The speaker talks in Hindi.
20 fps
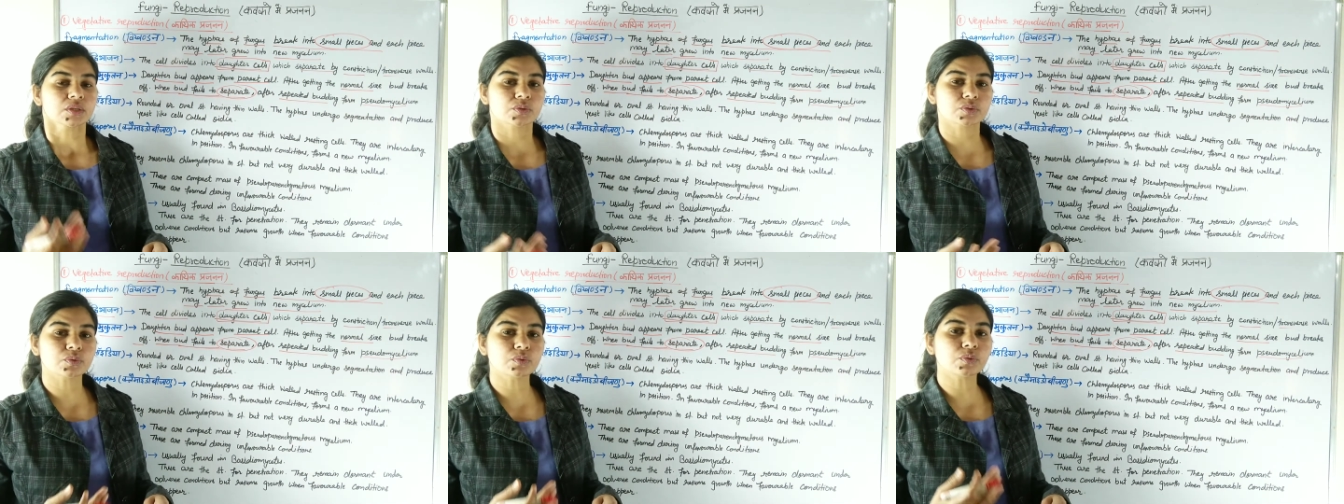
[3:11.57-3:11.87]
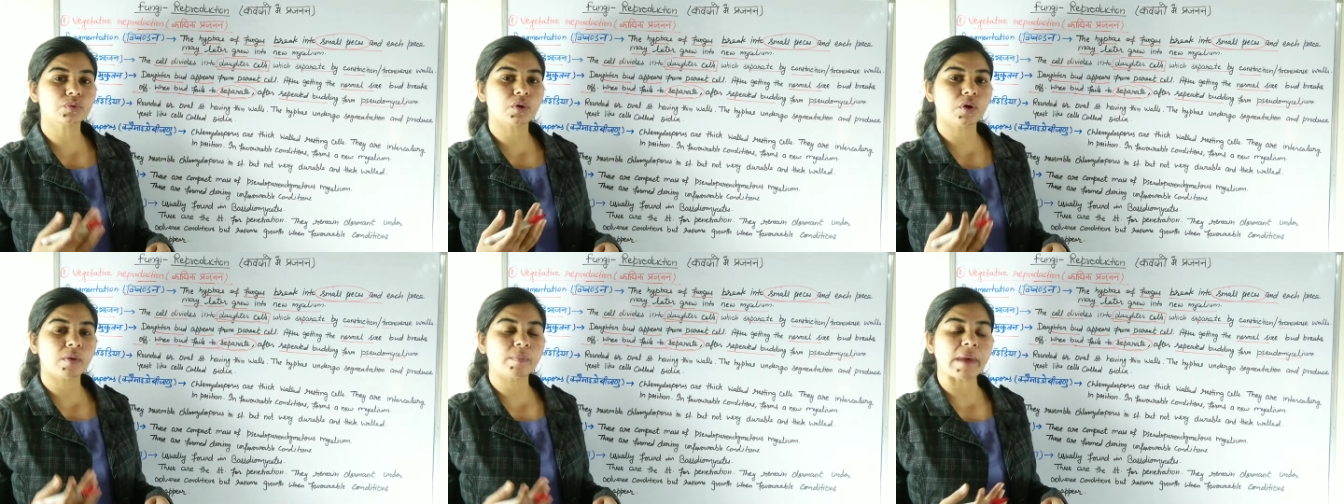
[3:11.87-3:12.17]

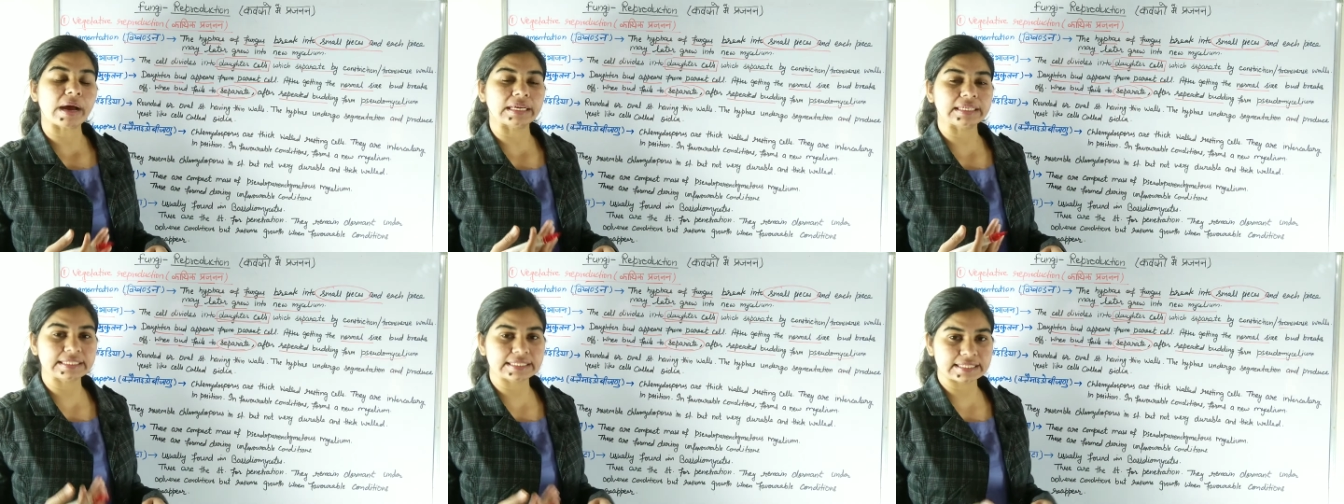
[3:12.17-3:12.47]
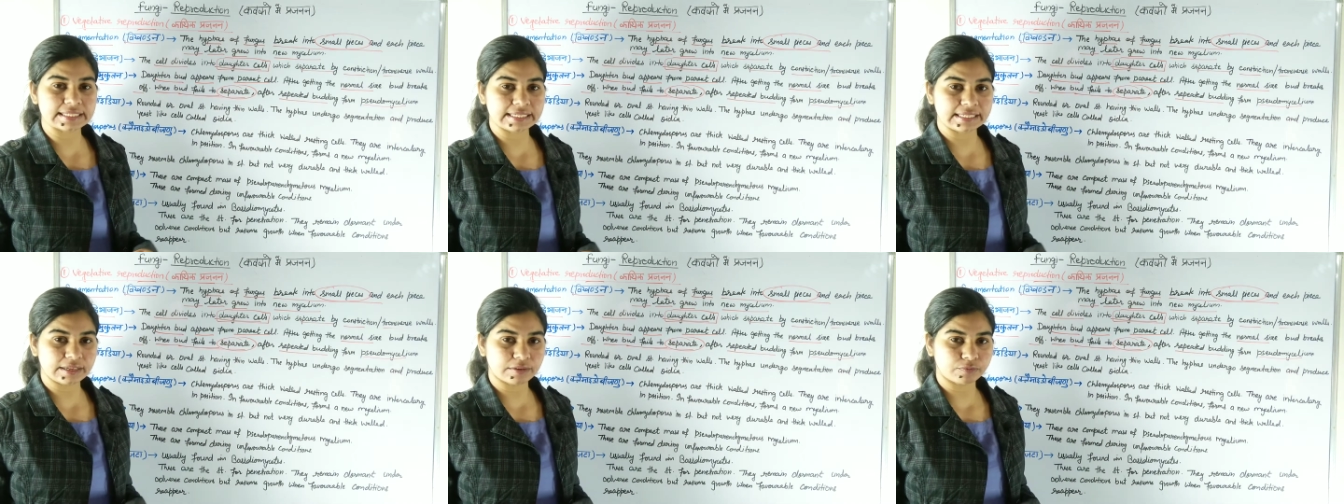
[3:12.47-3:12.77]

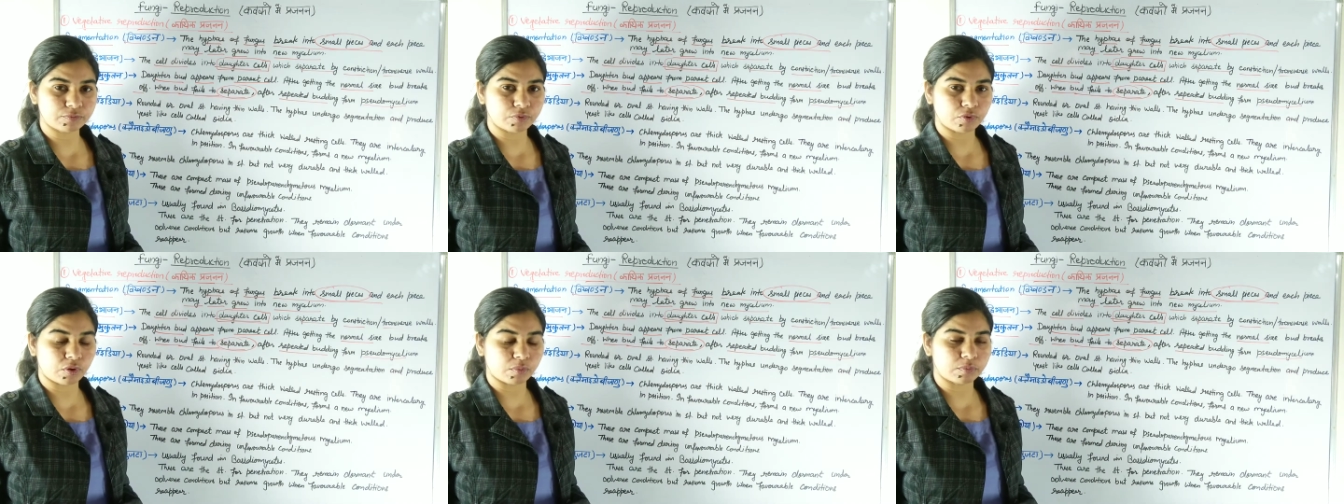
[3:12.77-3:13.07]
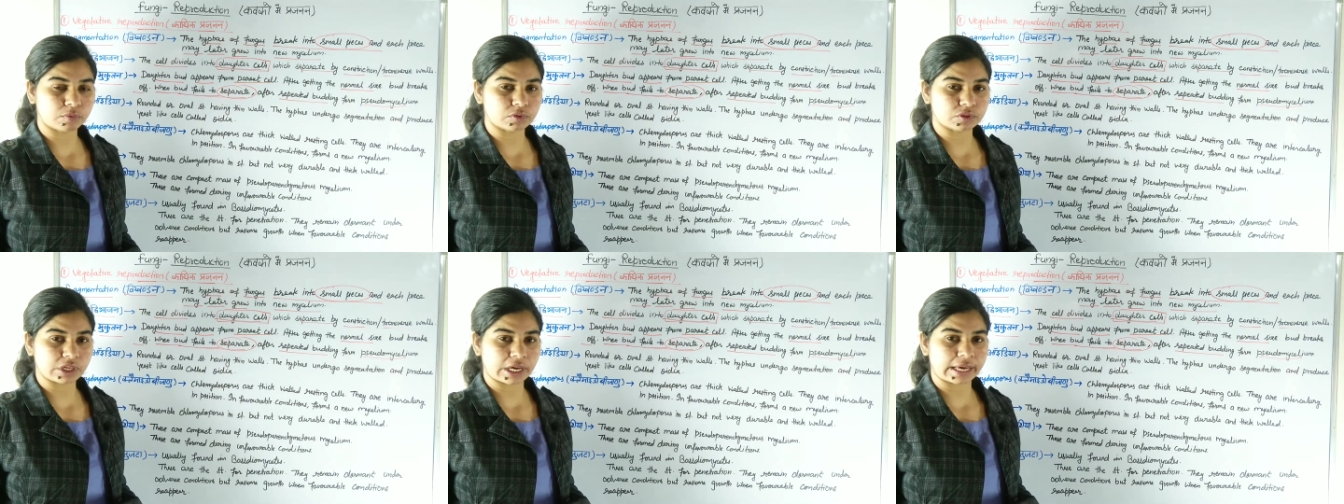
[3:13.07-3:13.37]
सूडोमाइसिलियम
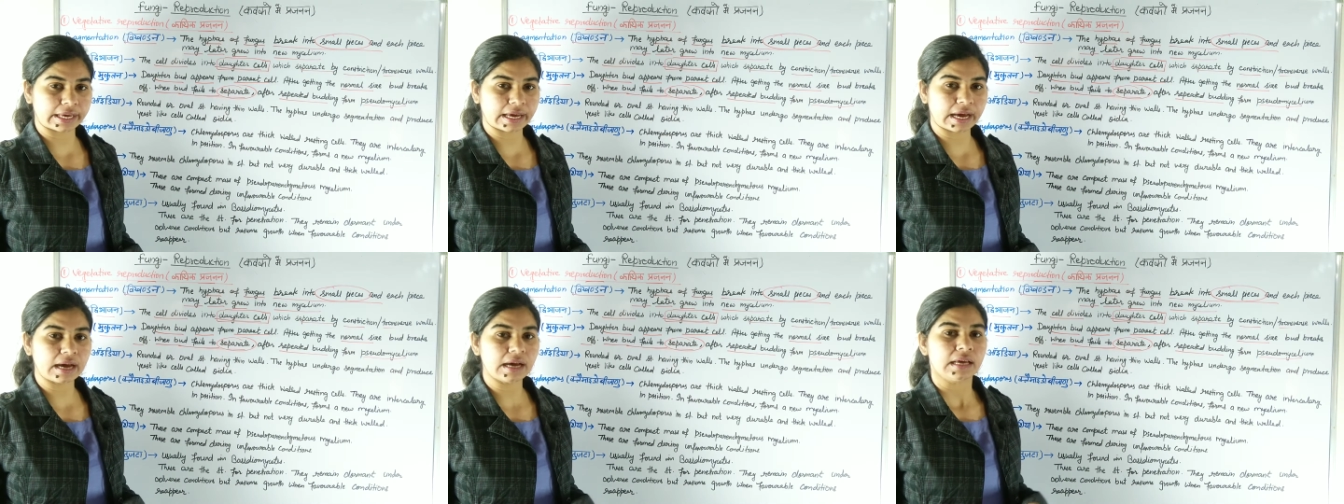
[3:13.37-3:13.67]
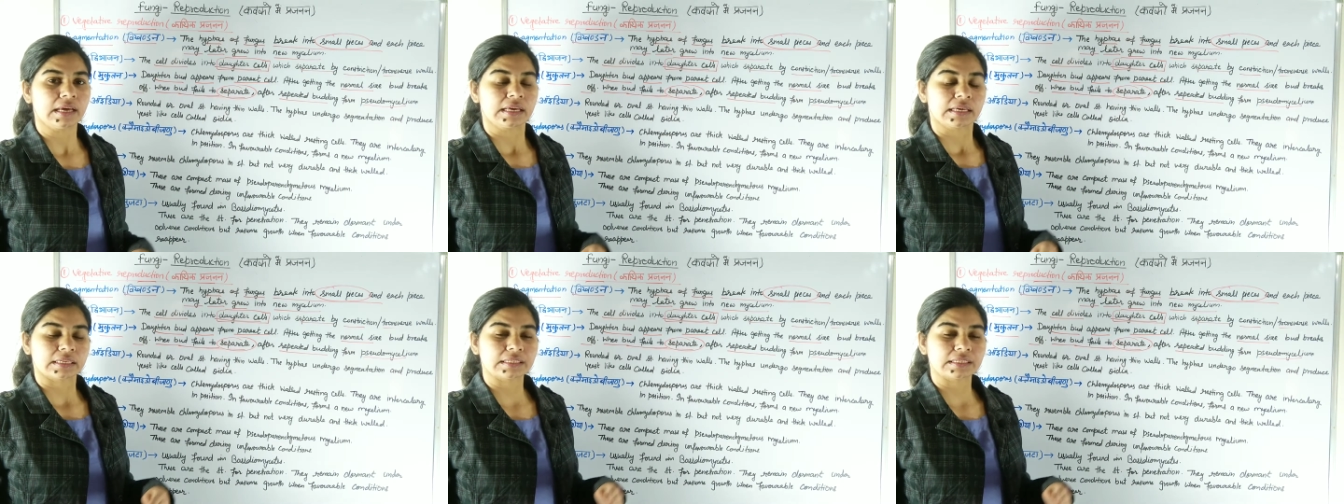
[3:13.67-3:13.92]
फॉर्म हो जाएगा